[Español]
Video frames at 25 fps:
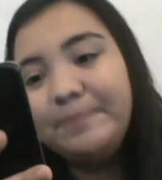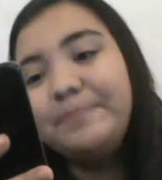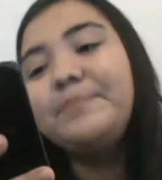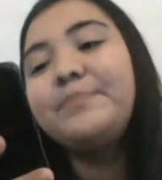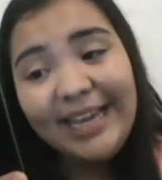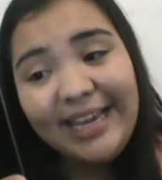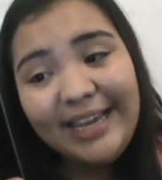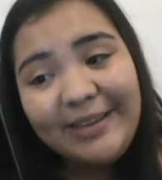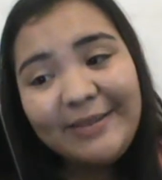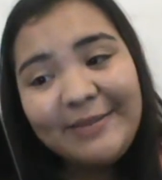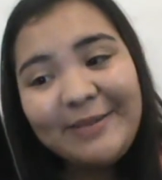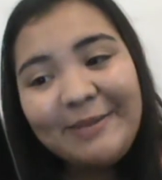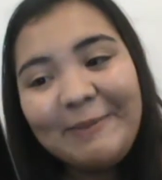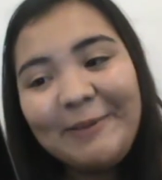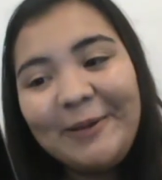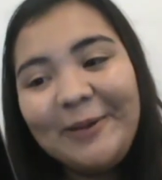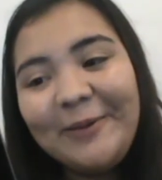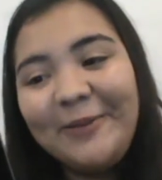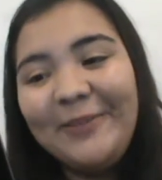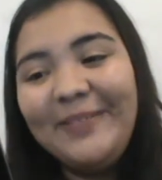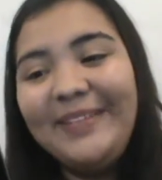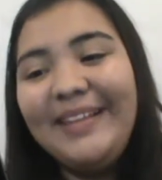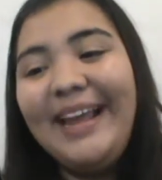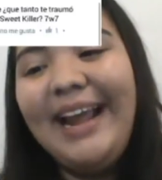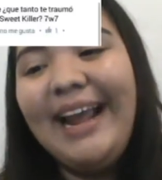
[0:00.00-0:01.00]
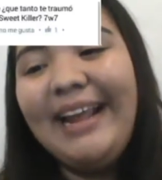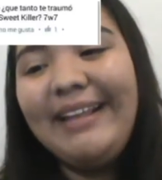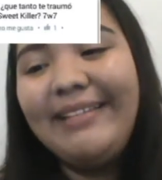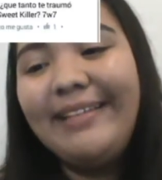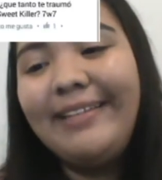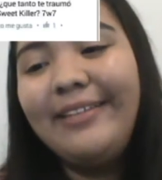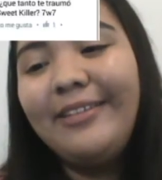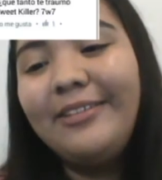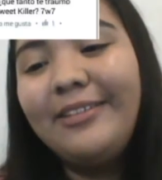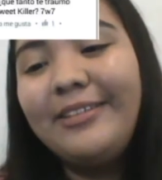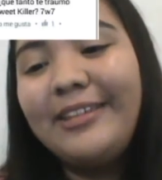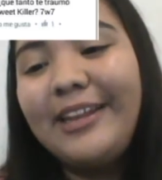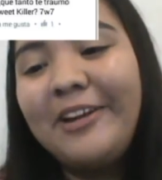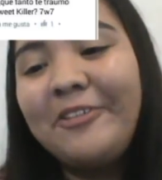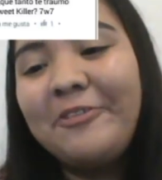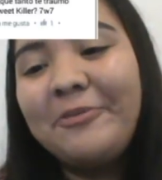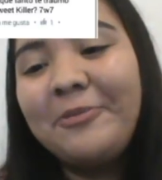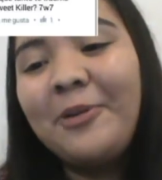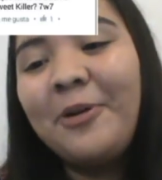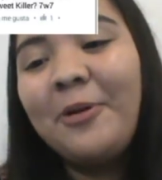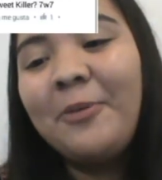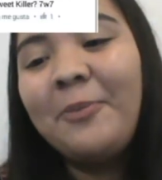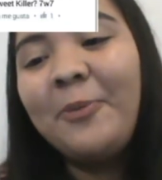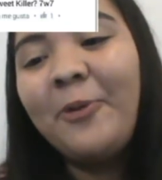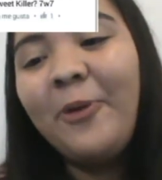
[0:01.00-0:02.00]
Y me pregunta qué tanto te
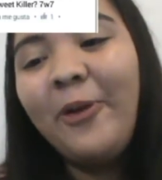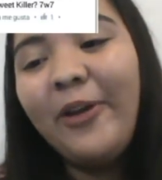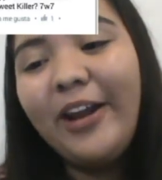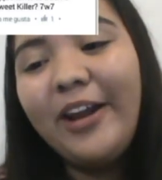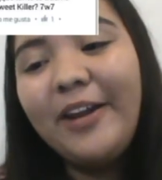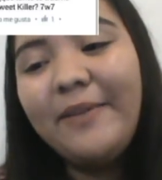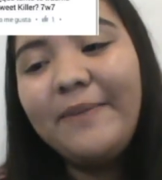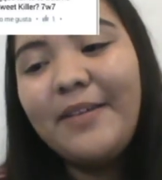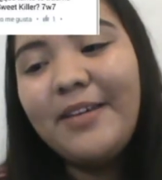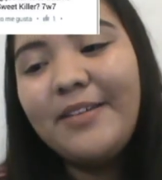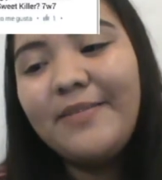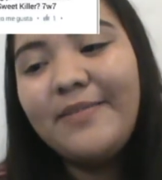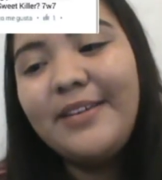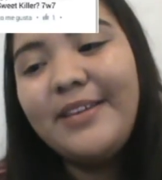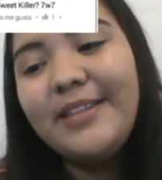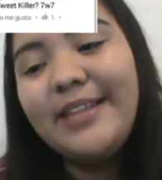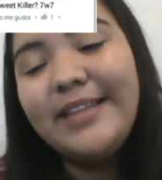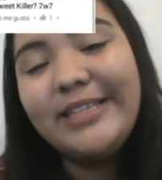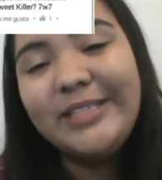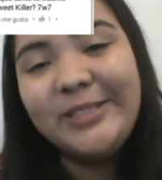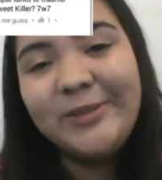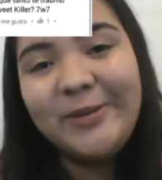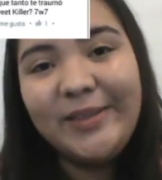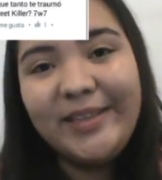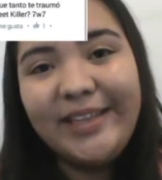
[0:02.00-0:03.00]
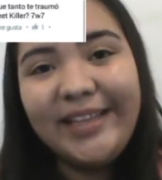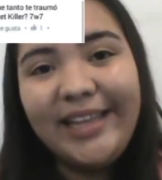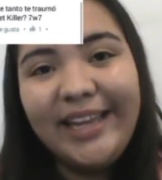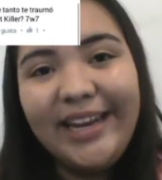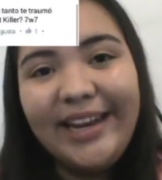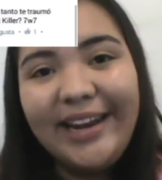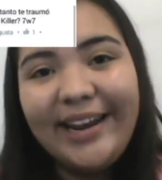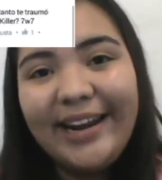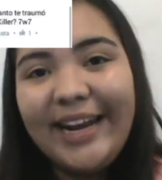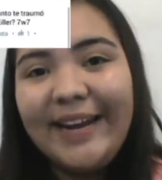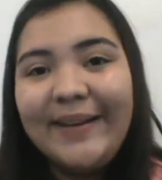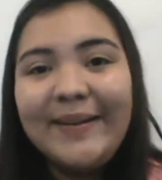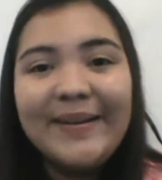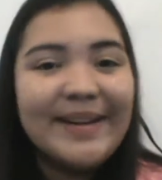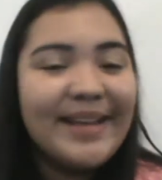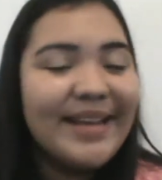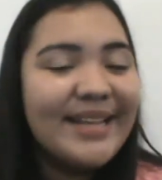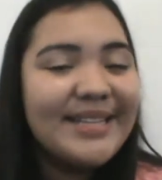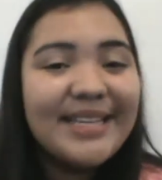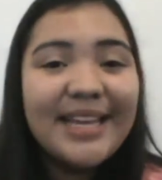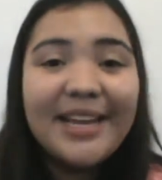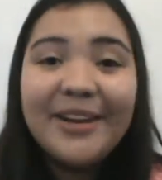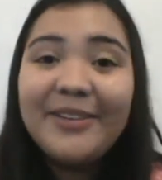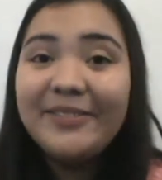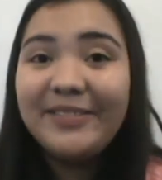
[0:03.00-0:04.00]
traumó Burger Baby de Sweet Killer. La verdad
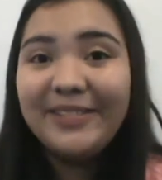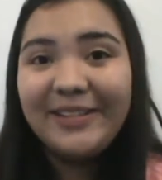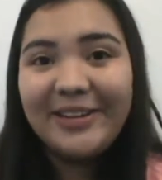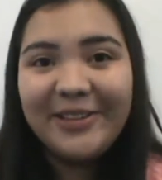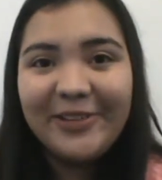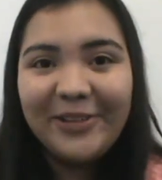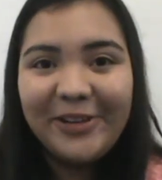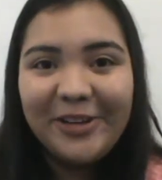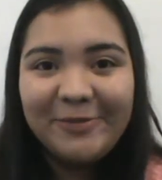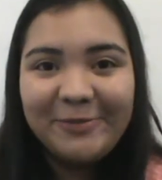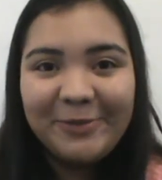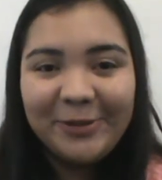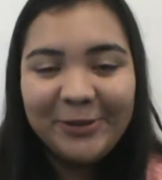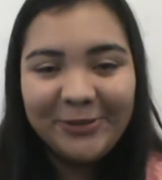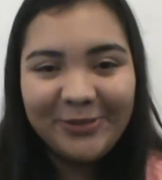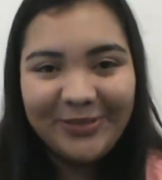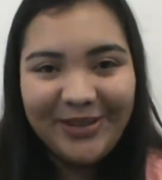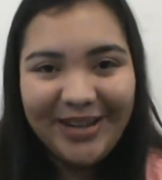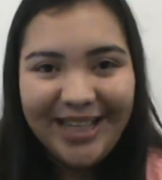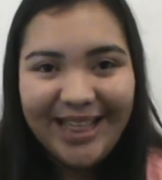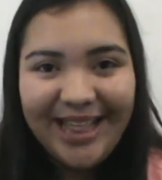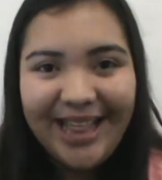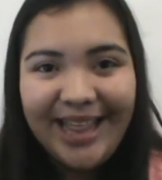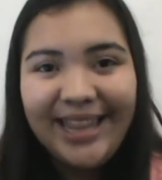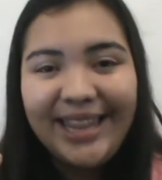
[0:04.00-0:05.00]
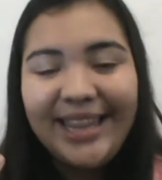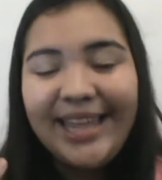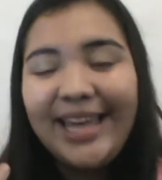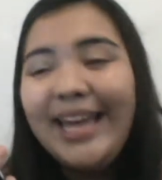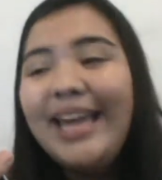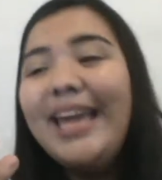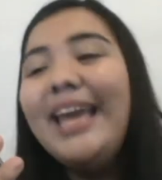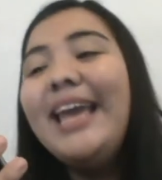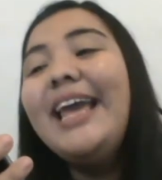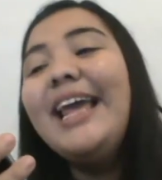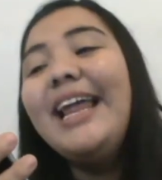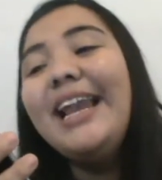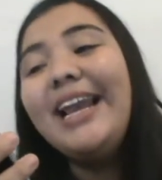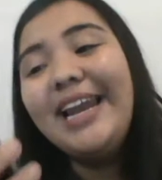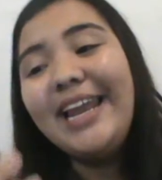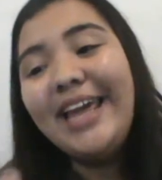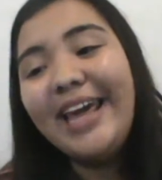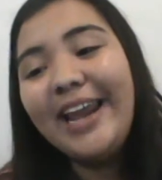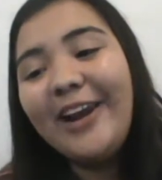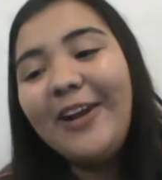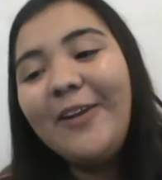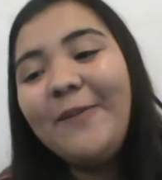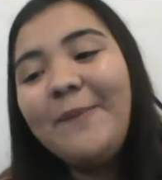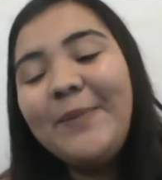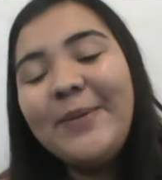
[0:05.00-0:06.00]
es que no he tenido la oportunidad de
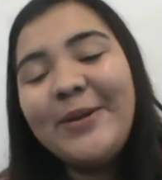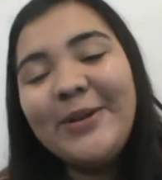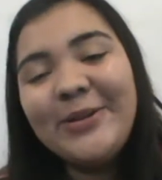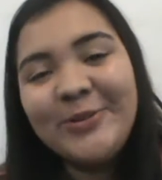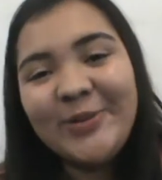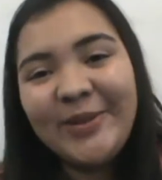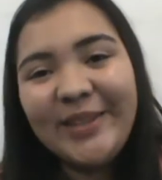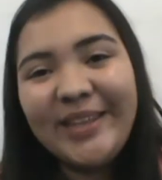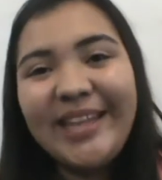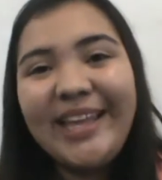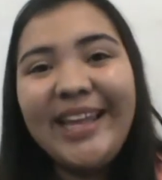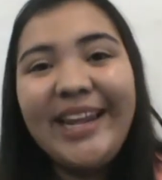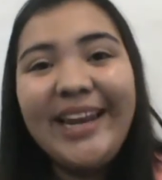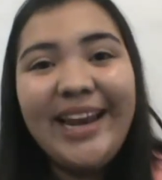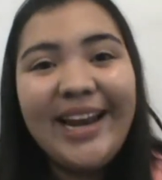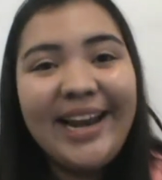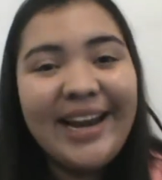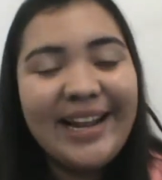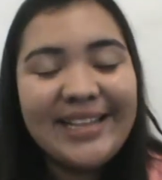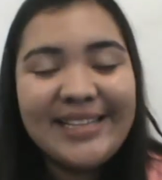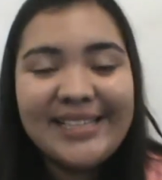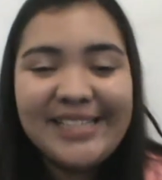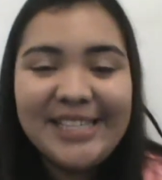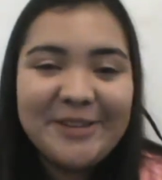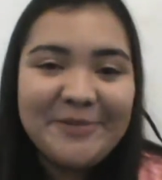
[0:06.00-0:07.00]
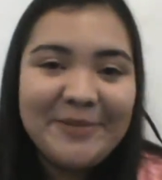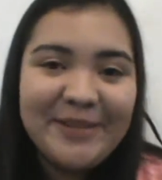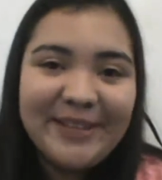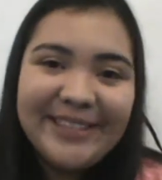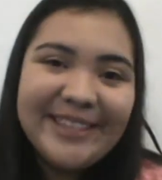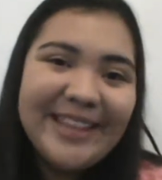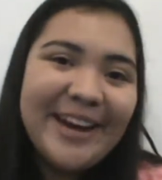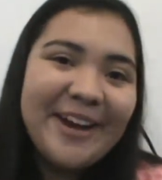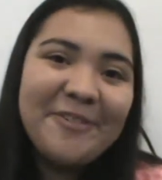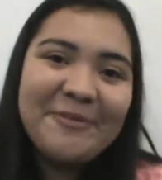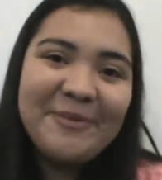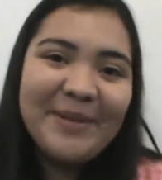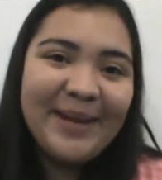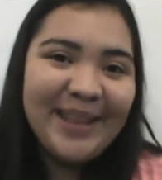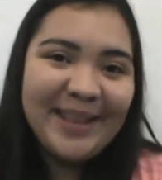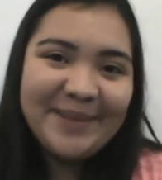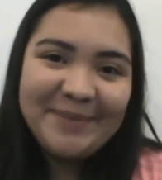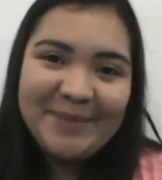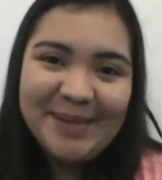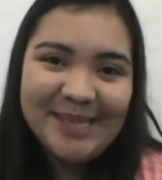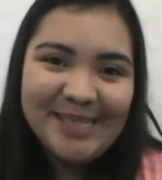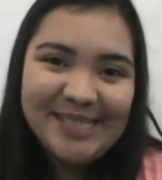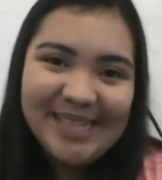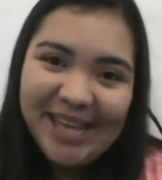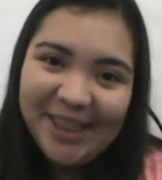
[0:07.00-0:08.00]
leerlo, pero Sweet Killer en sí me trauma
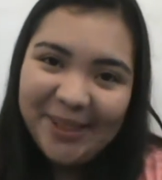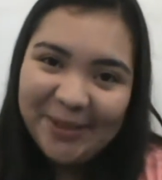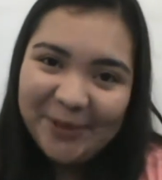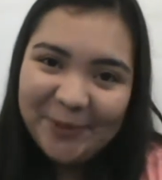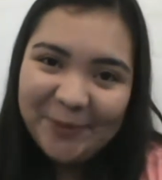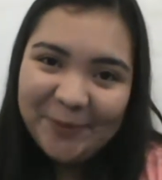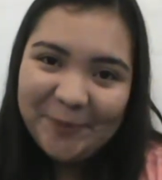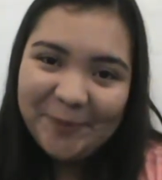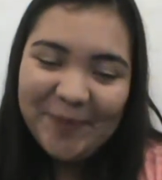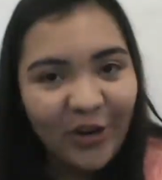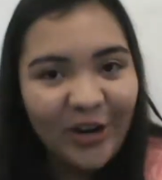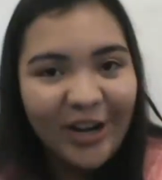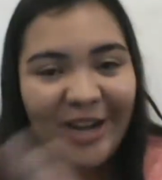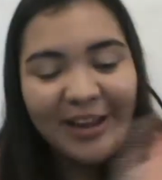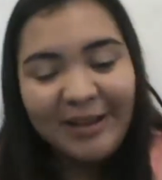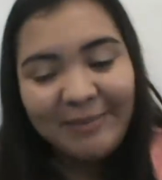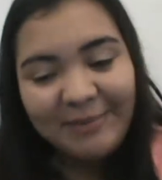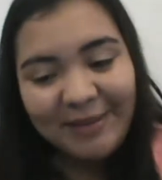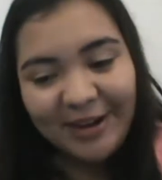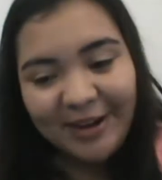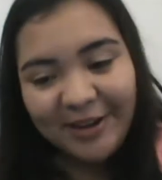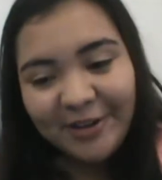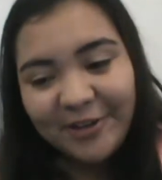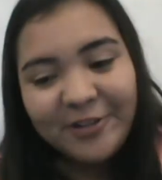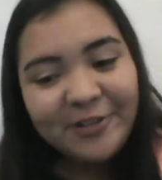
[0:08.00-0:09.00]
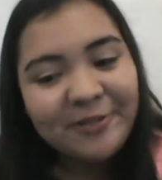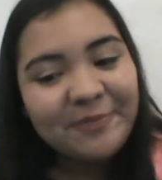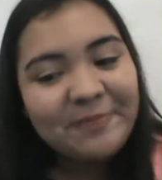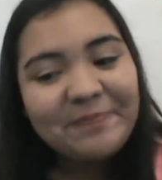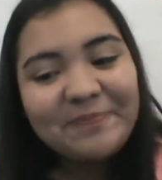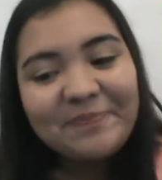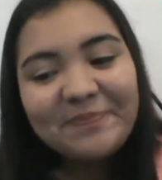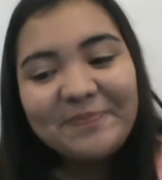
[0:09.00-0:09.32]
demasiado. Hola Mario.